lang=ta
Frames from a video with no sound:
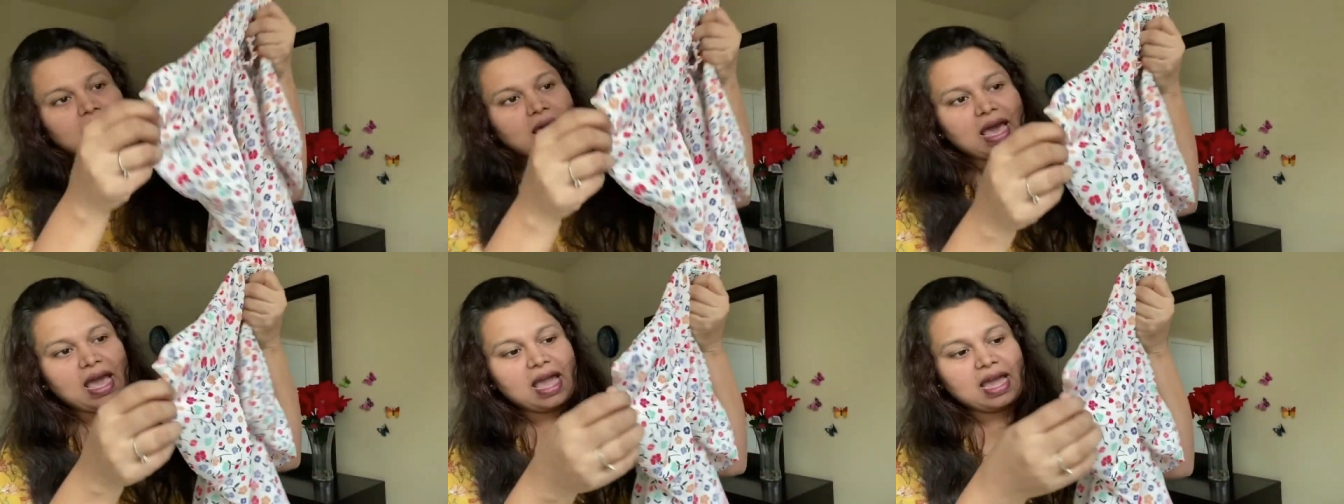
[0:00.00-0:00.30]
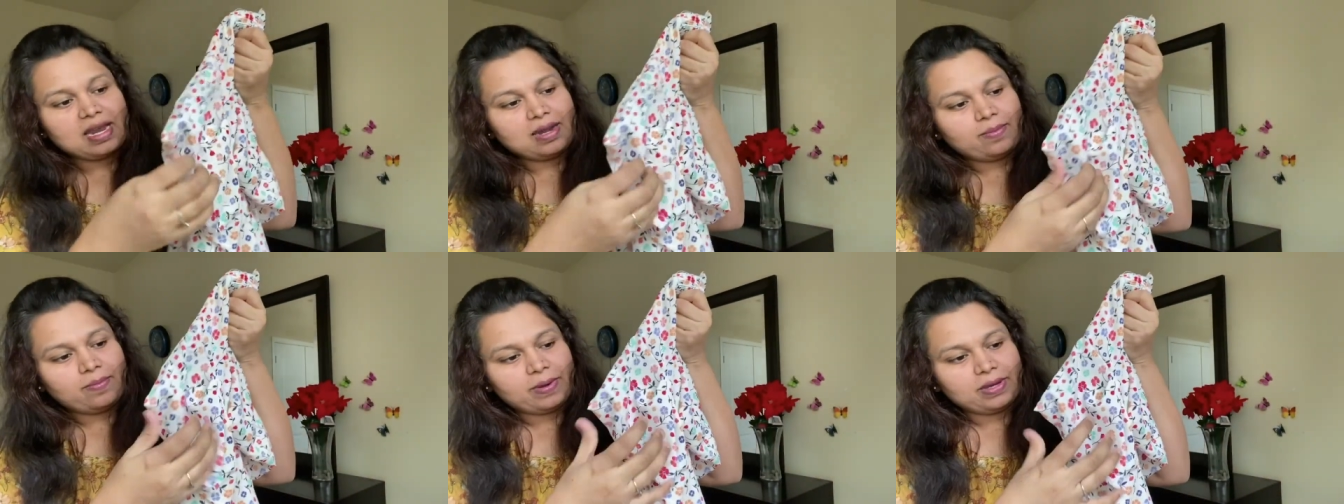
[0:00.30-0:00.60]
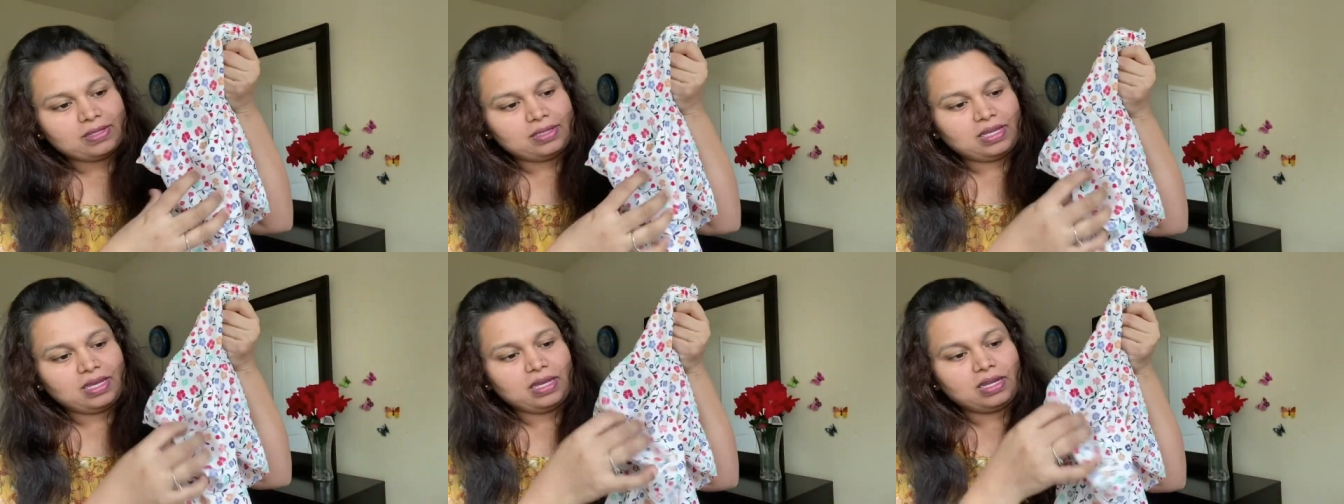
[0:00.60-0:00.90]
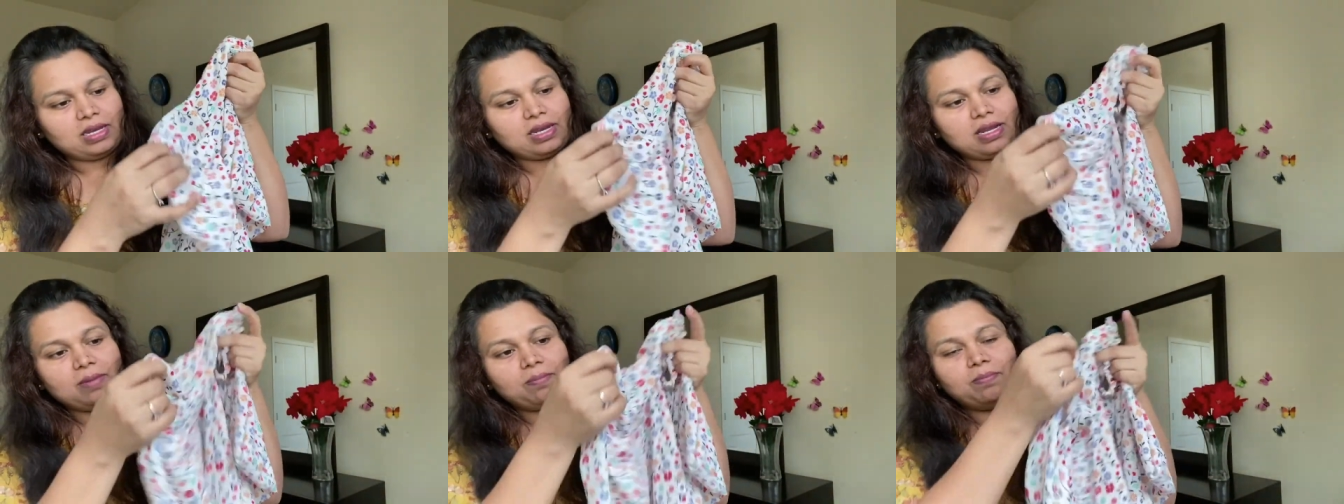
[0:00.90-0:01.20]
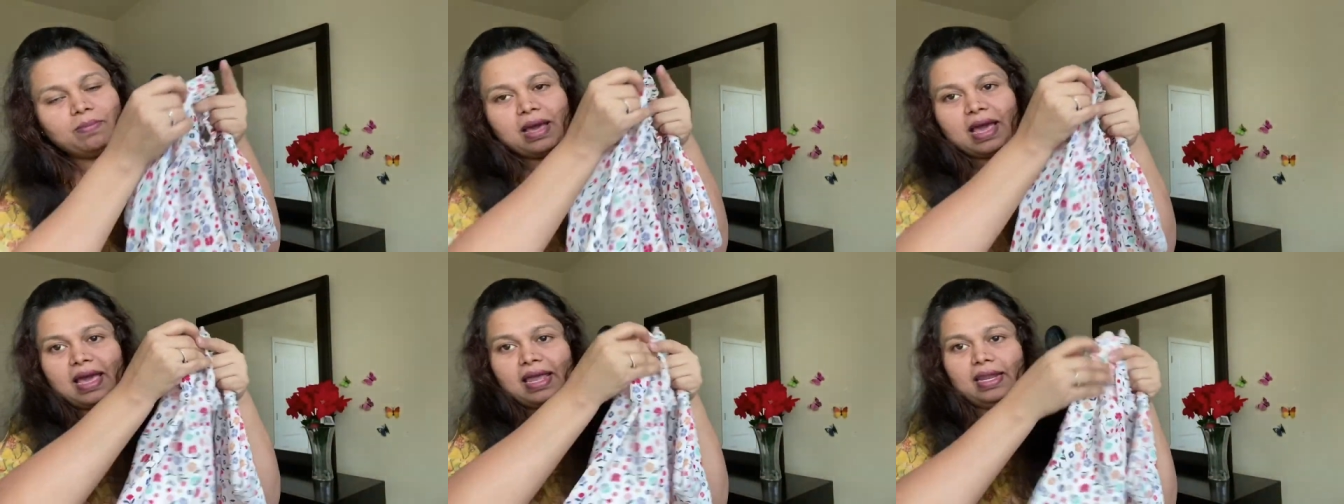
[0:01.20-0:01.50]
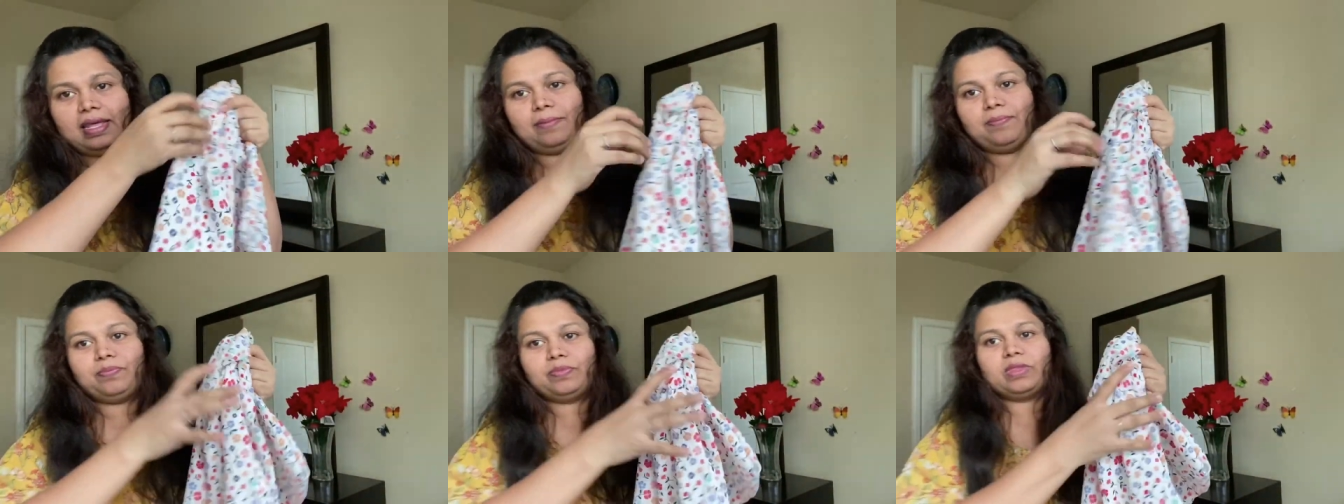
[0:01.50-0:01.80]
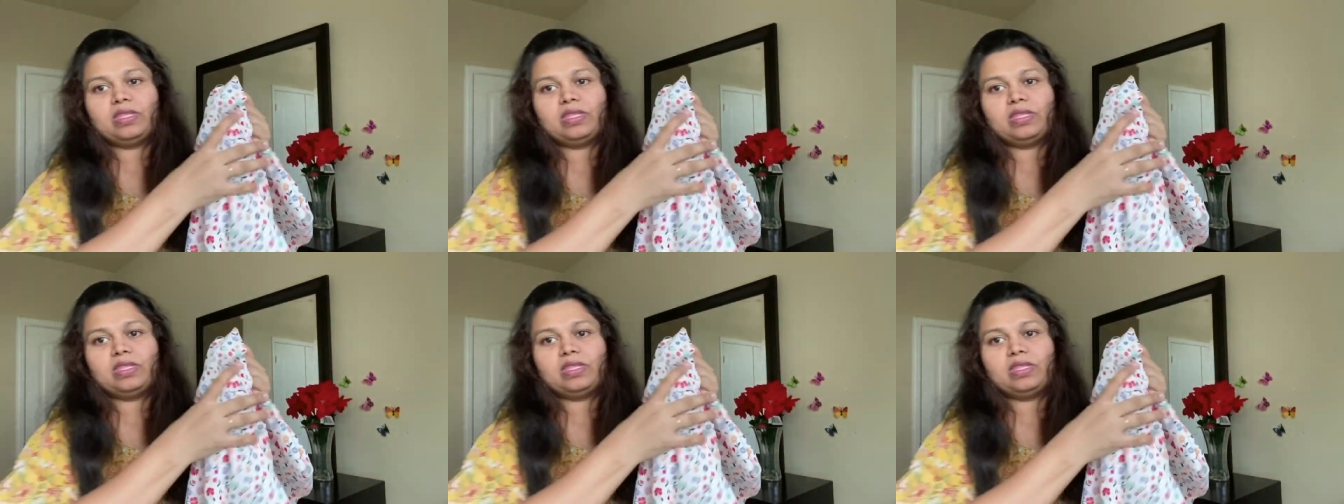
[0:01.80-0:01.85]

ஹேண்ட் பார்த்திங்கன்னா மேலே